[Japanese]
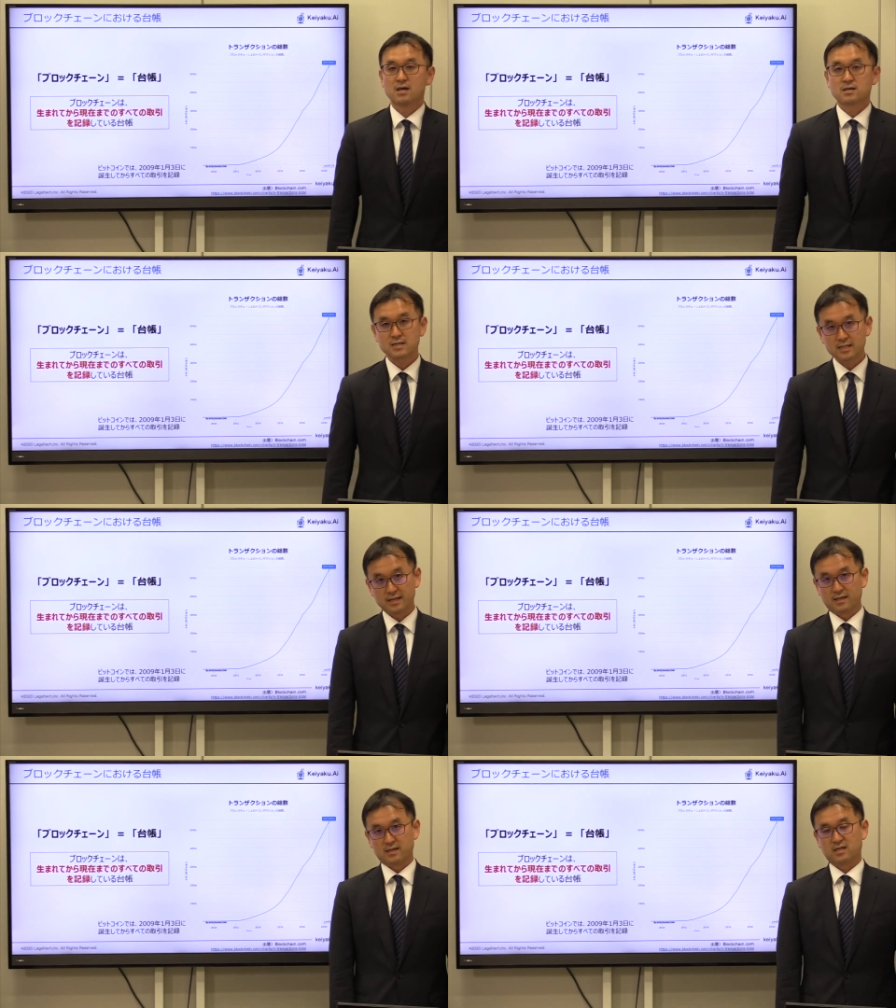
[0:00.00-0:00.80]
さ
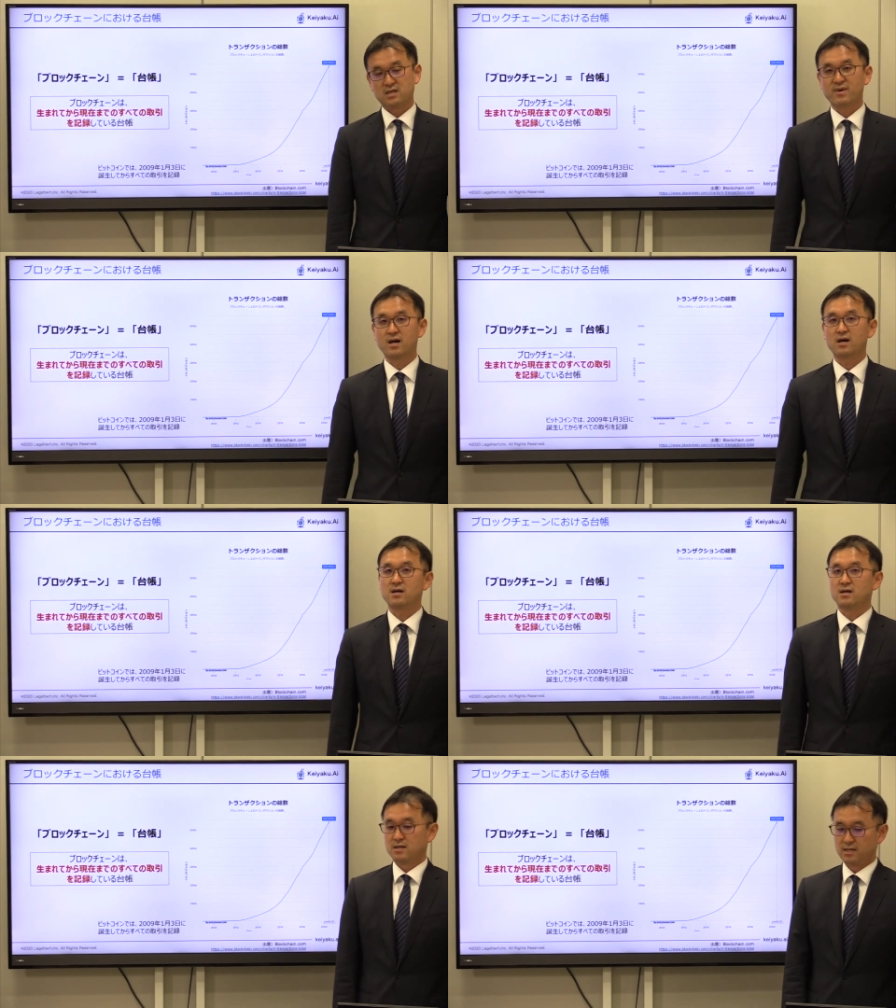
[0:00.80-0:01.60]
て、今
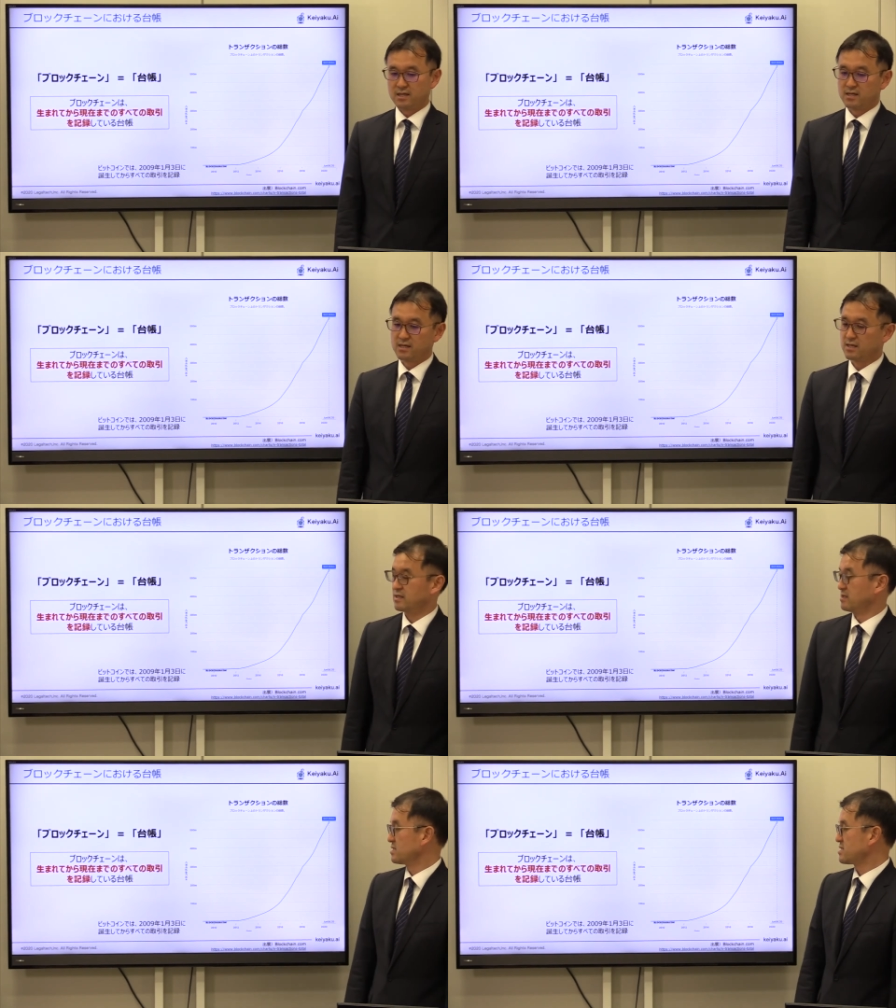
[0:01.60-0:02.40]

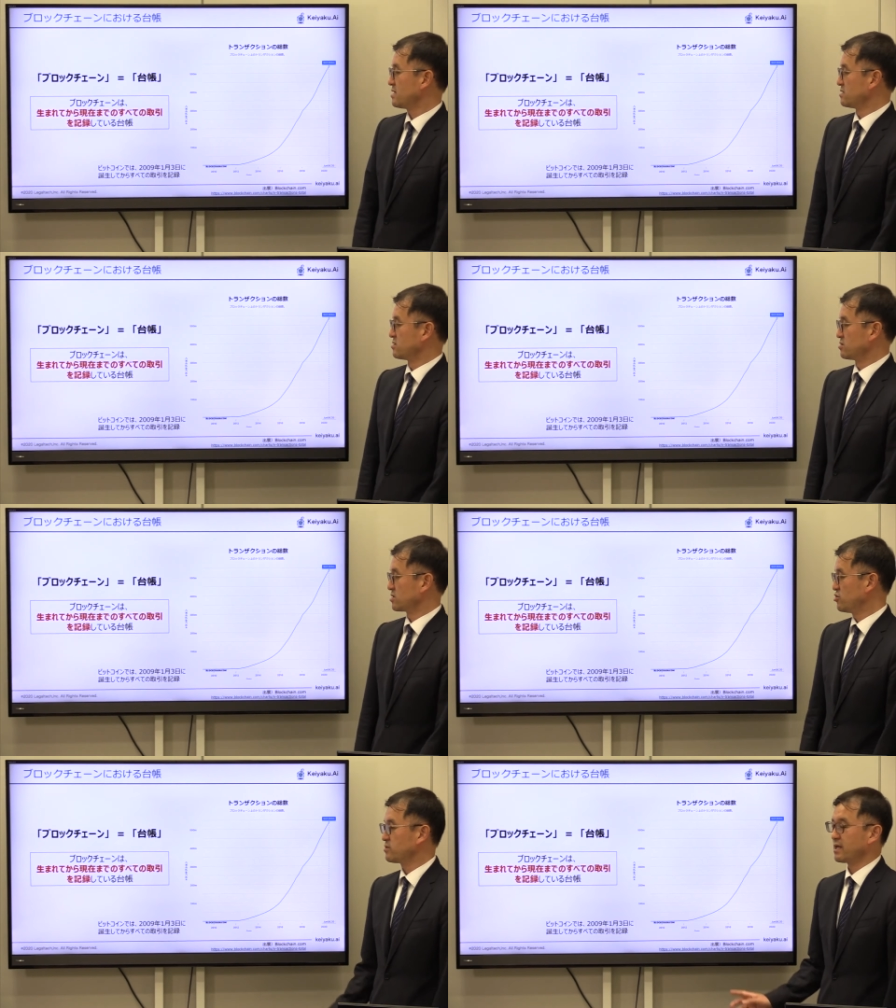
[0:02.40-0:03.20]
にせん
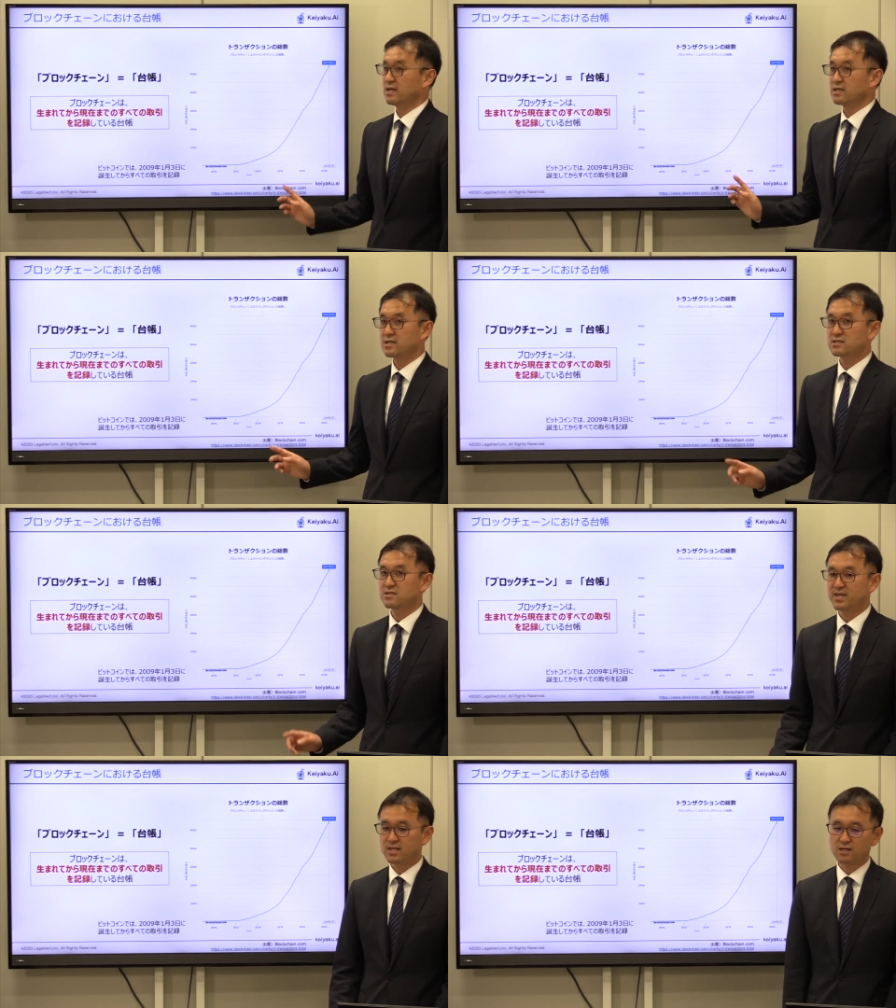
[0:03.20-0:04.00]
きゅうねんいちがつ
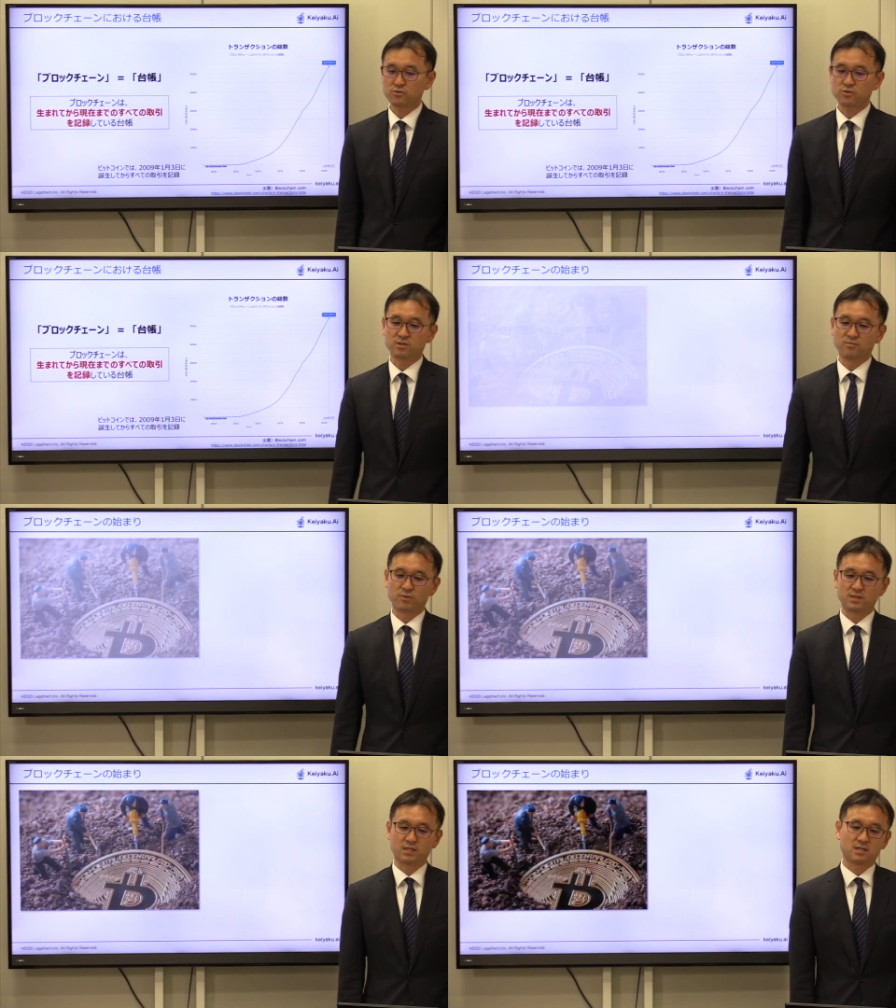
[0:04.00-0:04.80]
みっかというふうに
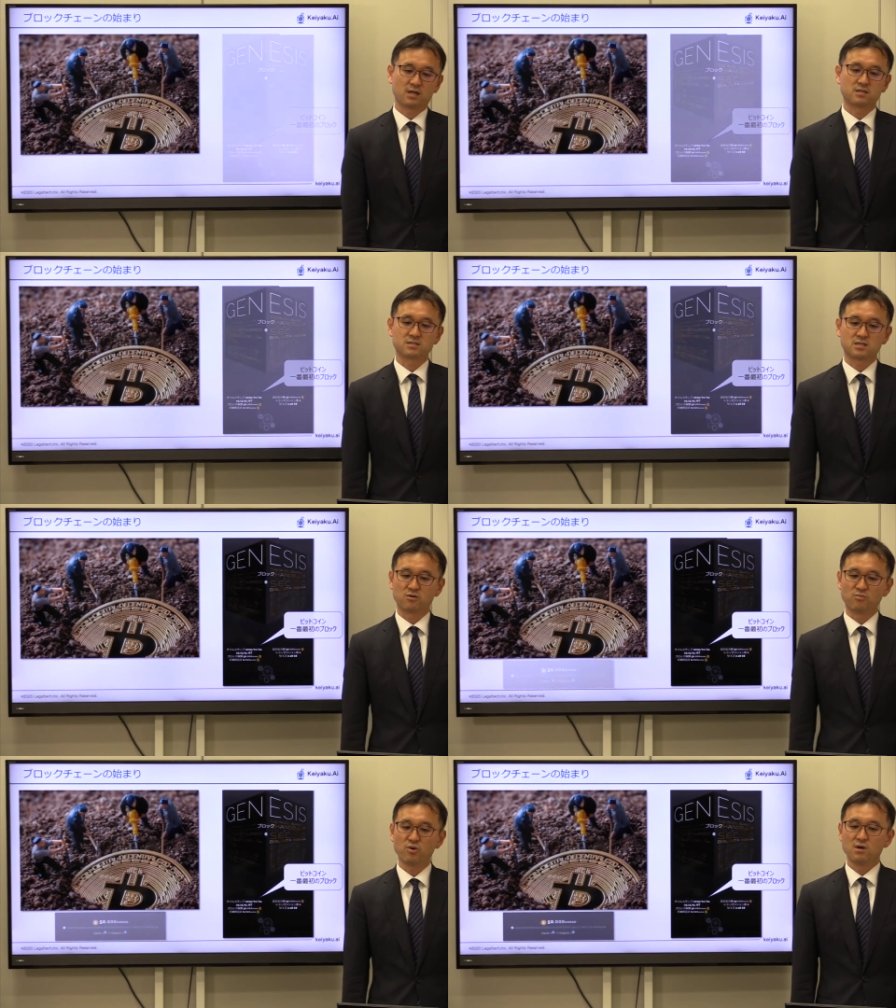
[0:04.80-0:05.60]
も言ったんですけれ
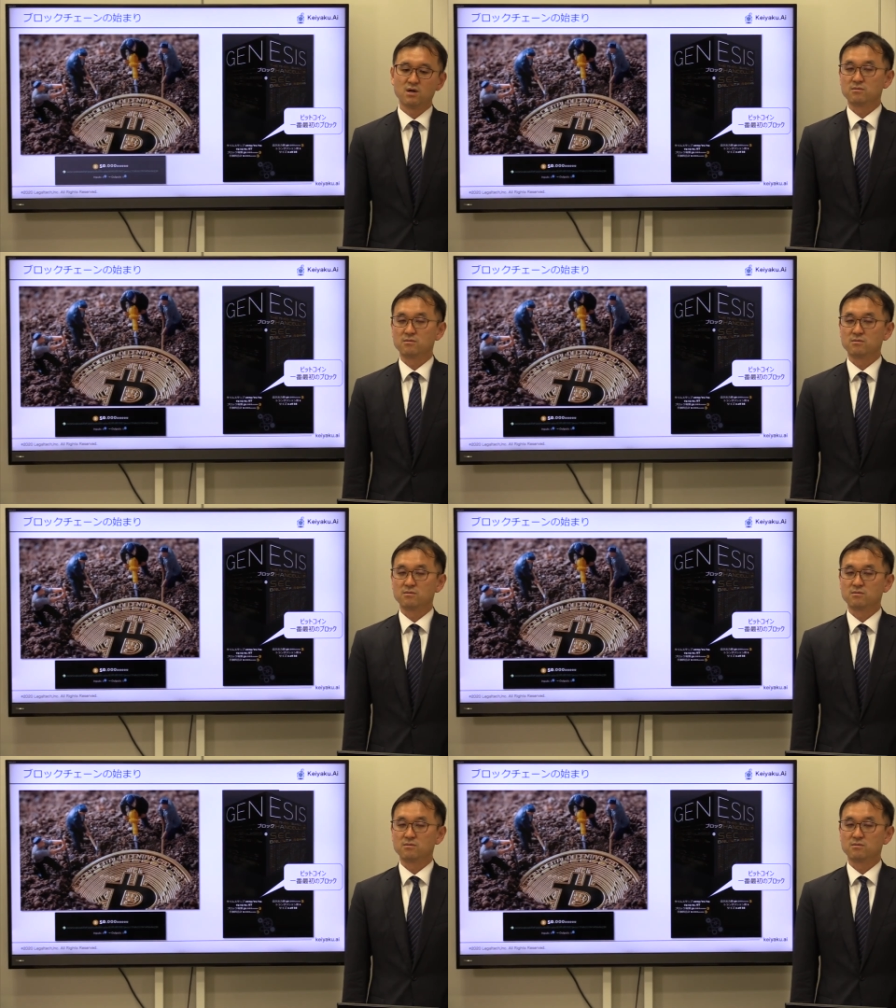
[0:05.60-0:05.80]
ども、